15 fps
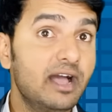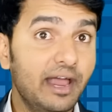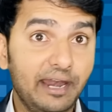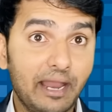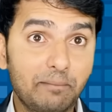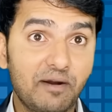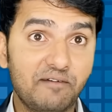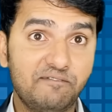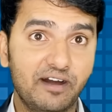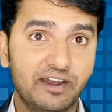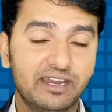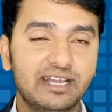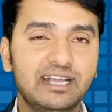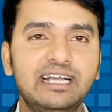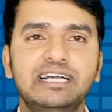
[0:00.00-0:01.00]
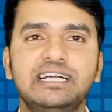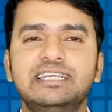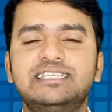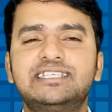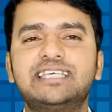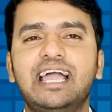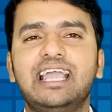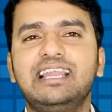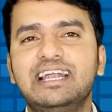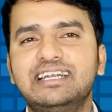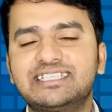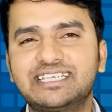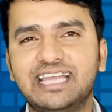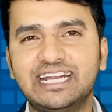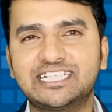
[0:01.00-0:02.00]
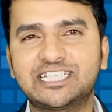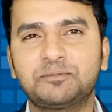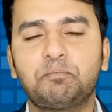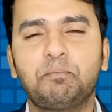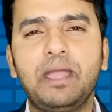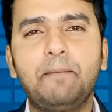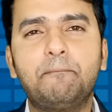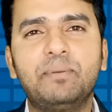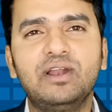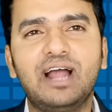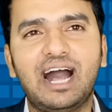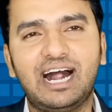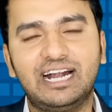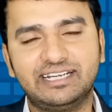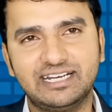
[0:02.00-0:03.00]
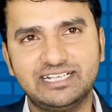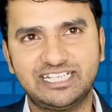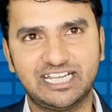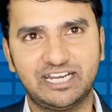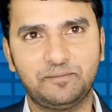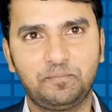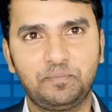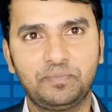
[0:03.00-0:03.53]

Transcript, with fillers: నెంబర్ వన్ సైలెన్స్ గెట్స్ పీపుల్ అటెన్షన్